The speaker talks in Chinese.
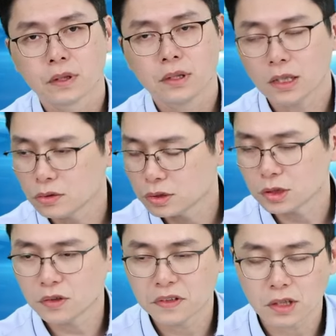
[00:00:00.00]
大概从十
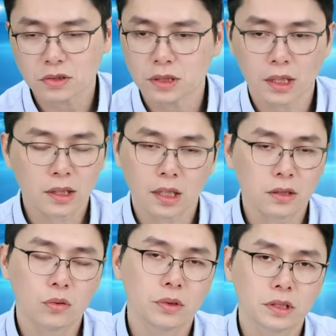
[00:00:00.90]
月份到现在，它
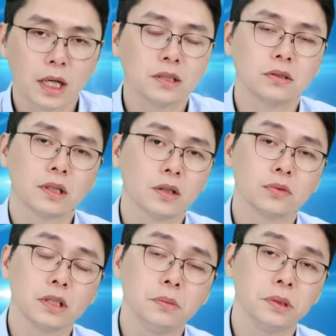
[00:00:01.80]
的获利大概是台股
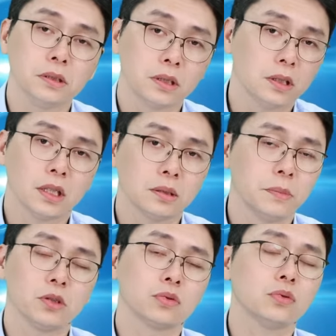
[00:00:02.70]
第一名，这应该是
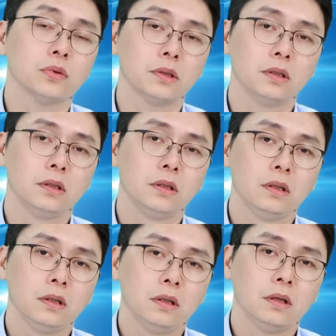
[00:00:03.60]
没有错
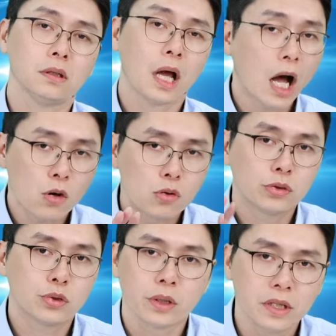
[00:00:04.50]
的，毫无
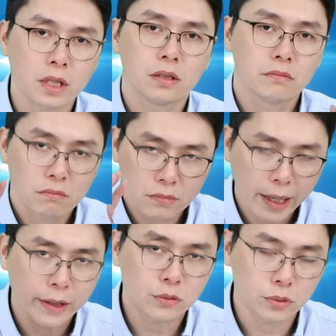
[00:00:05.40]
悬念。
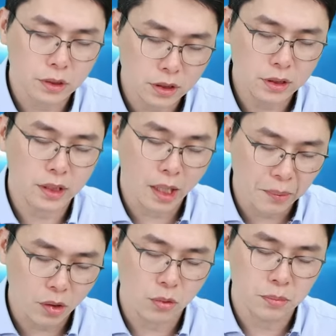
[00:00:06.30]
台股第一，也代
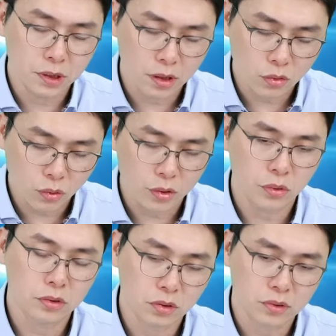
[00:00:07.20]
表我们的会
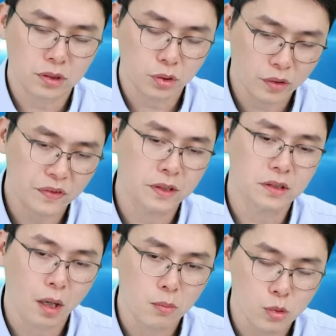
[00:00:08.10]
员从十月份
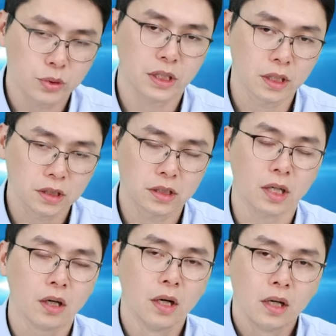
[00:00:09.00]
到目前的绩
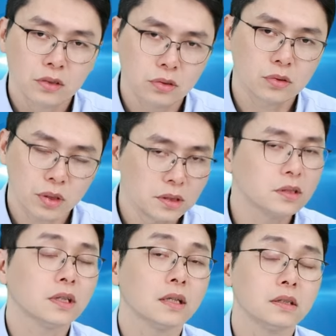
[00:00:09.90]
效就是全
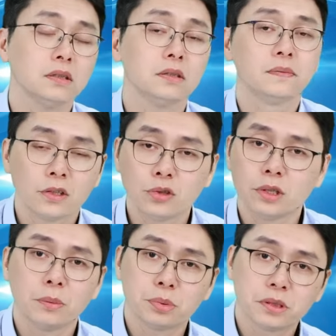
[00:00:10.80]
市场第一。那去
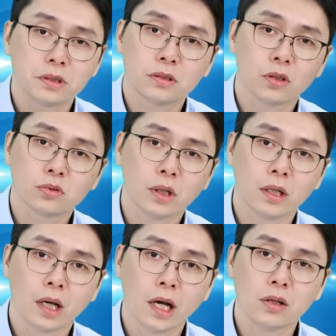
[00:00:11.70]
年不是只有
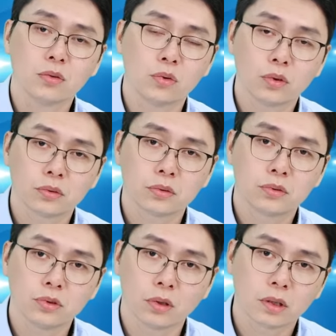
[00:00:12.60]
赚安国、
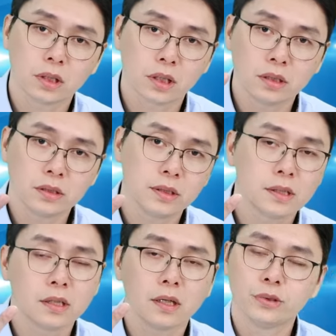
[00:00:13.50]
聚友科跟金立科，